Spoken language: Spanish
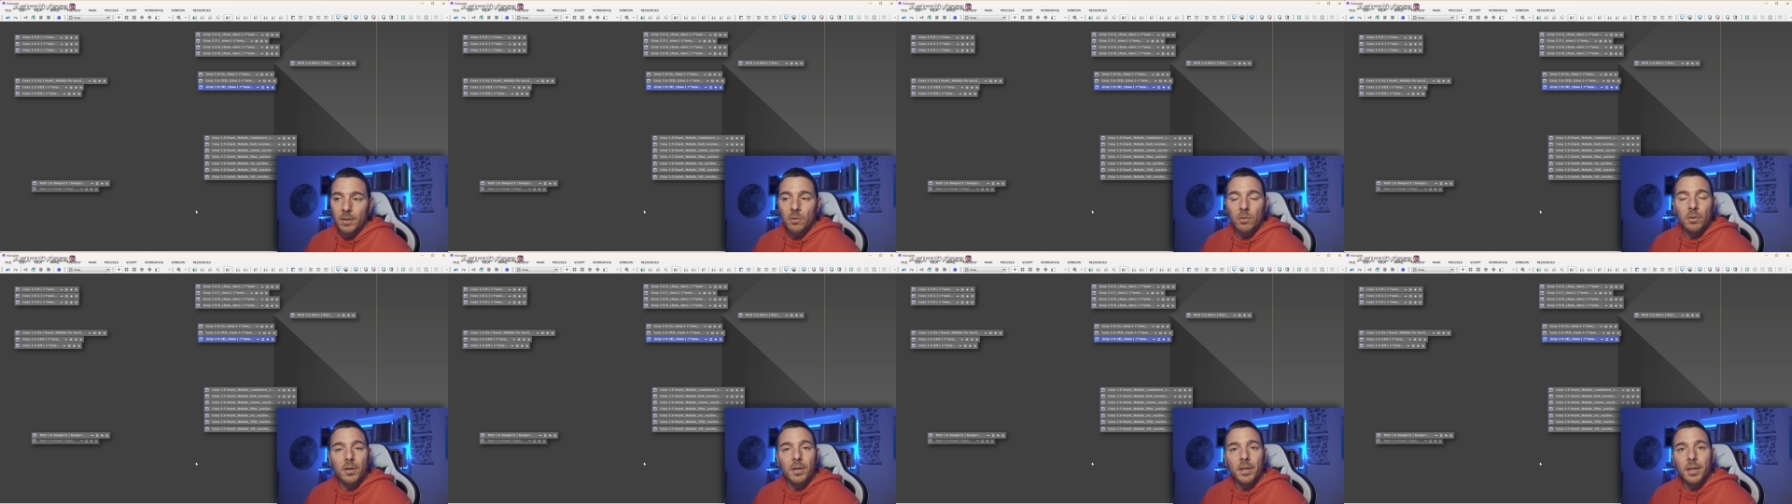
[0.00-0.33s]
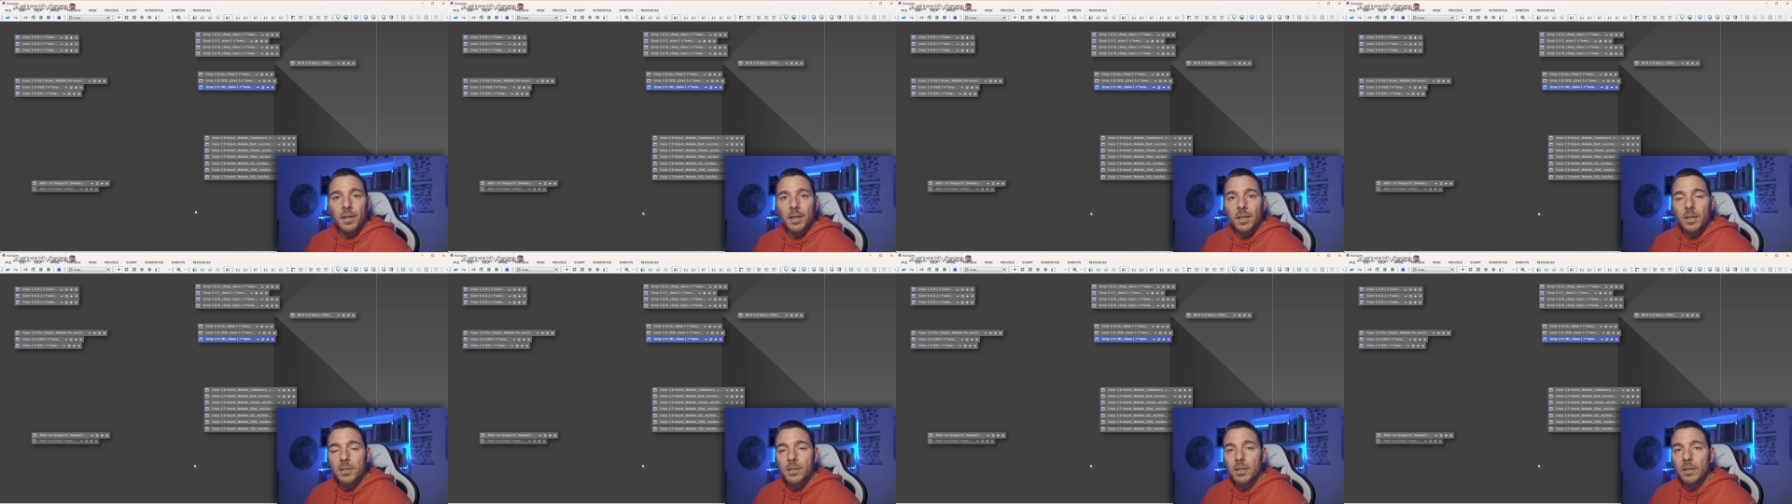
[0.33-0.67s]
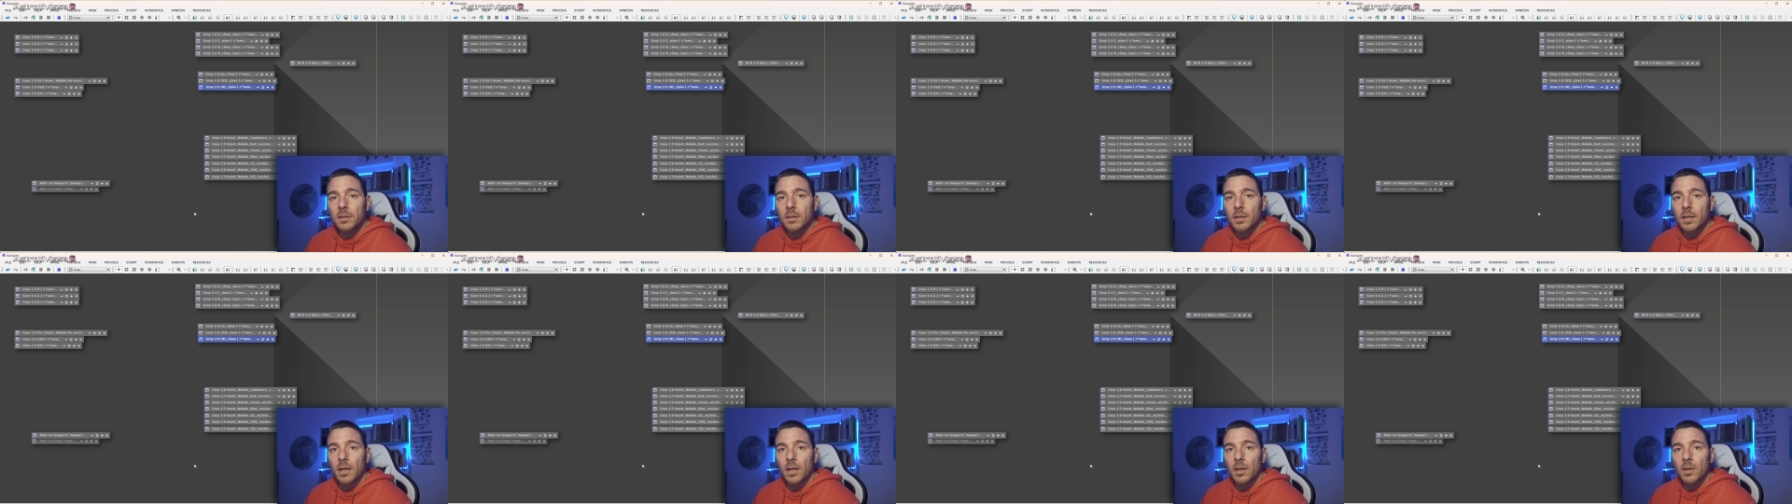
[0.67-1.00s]
con Nina se ha
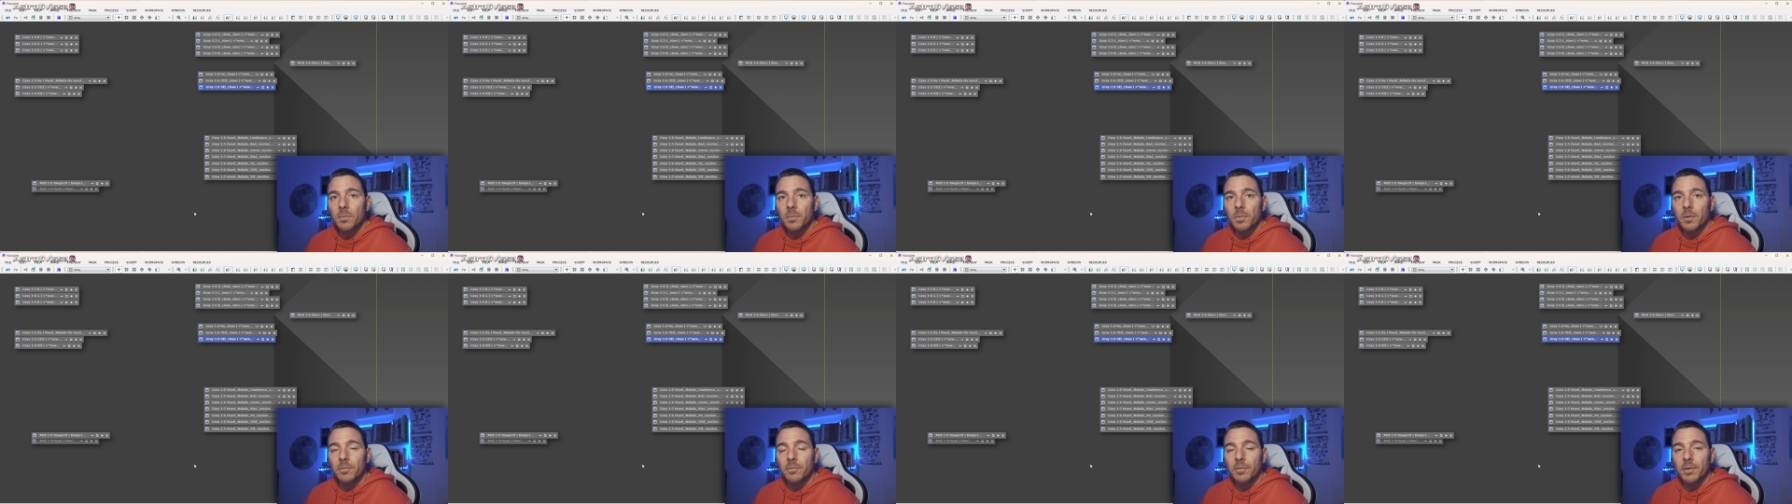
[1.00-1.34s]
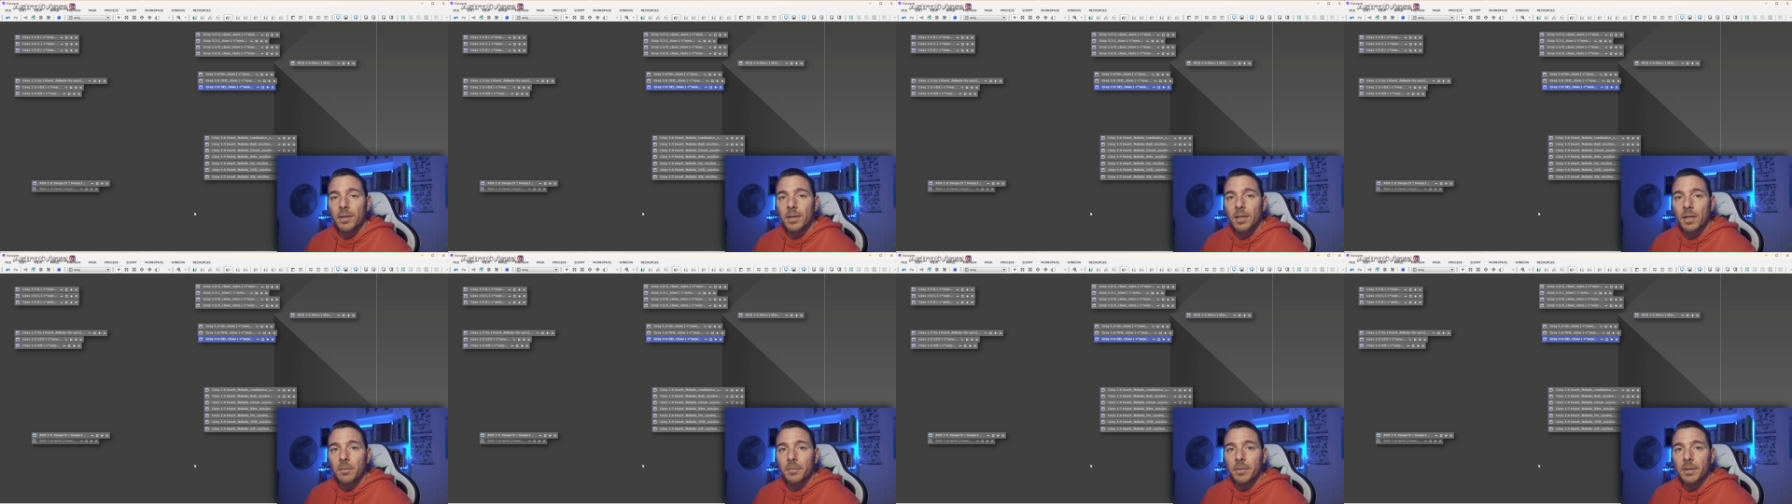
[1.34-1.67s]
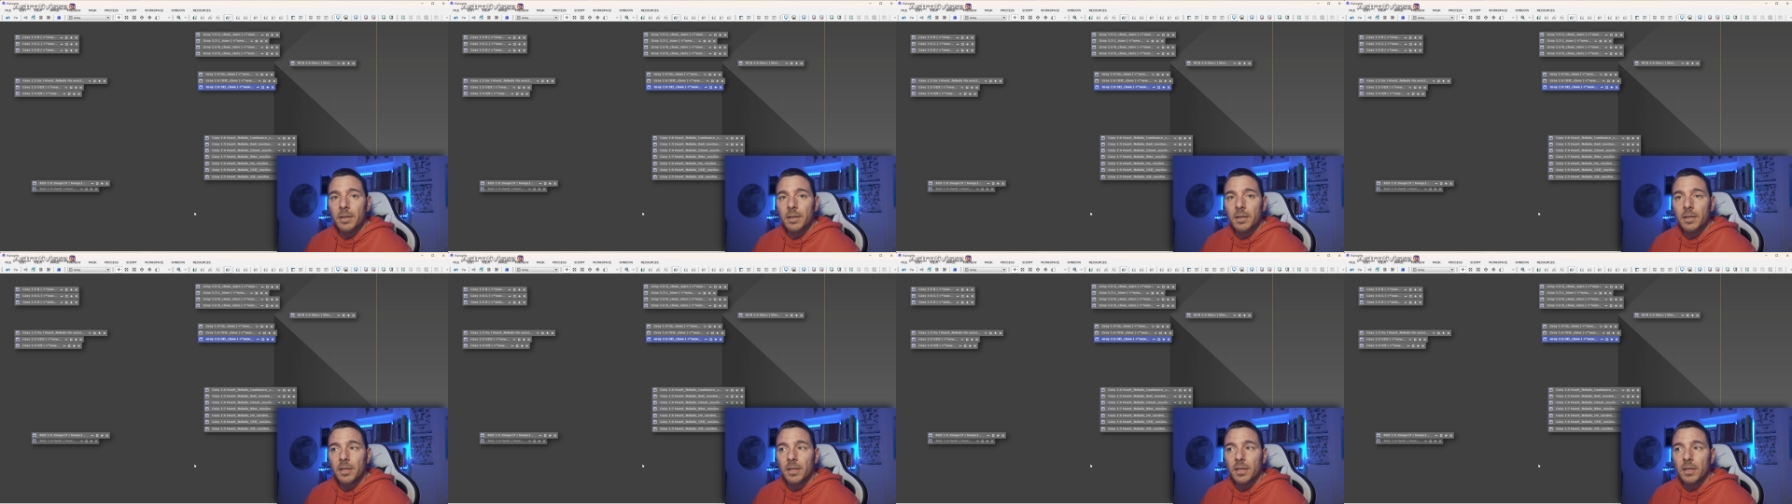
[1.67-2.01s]
integrado
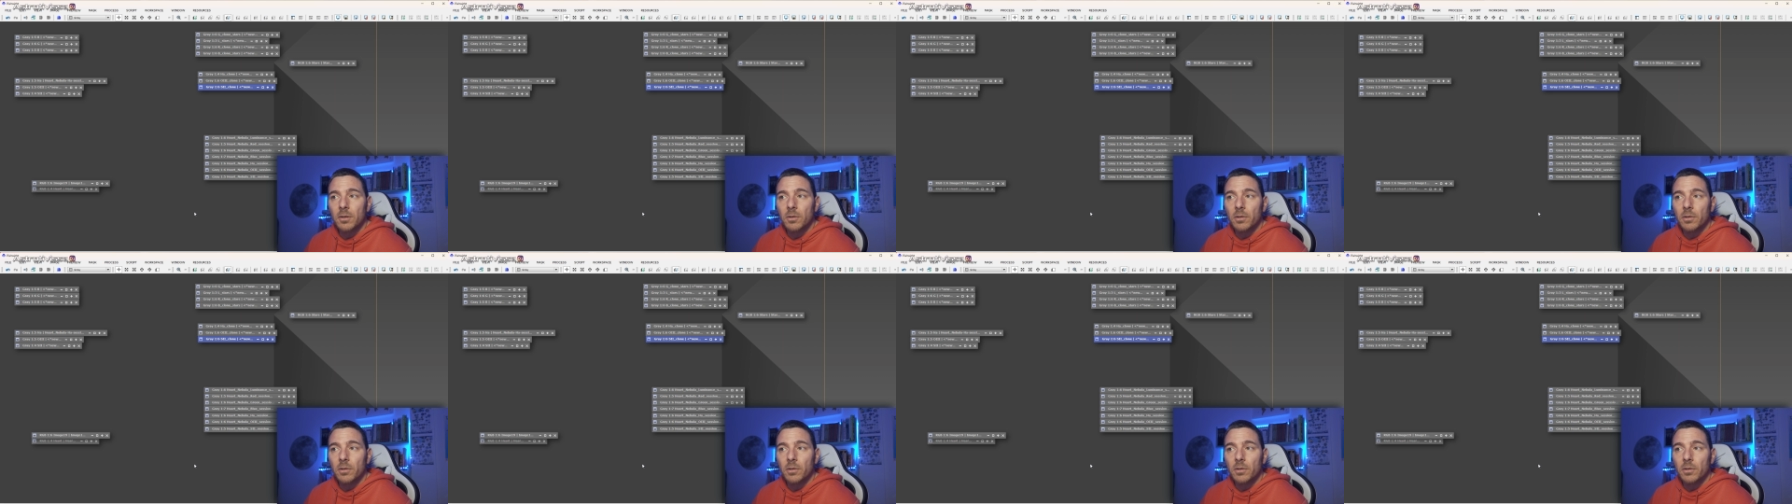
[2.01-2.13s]
perfectamente,